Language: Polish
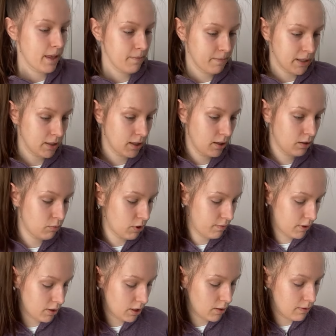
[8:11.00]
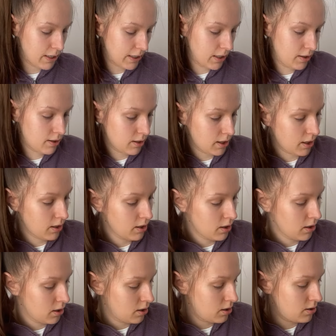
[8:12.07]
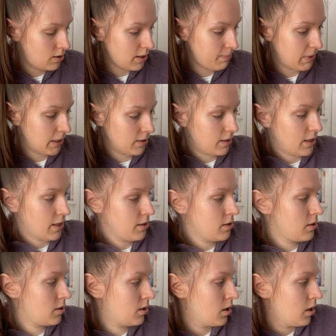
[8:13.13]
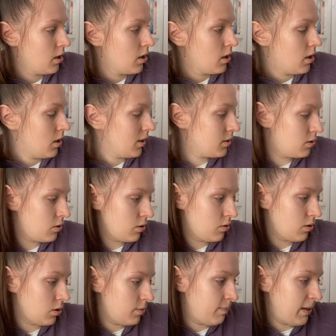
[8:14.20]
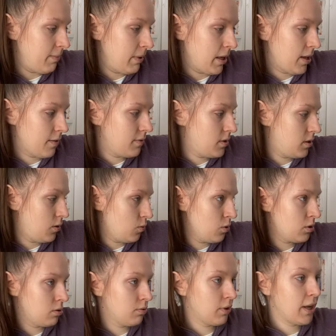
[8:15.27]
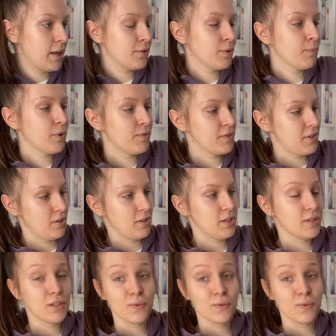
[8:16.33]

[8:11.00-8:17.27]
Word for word: metki, które wyglądają legitnie. Zamek też. Jest to do odplemienia, widzę już. No ale to było wyceniane za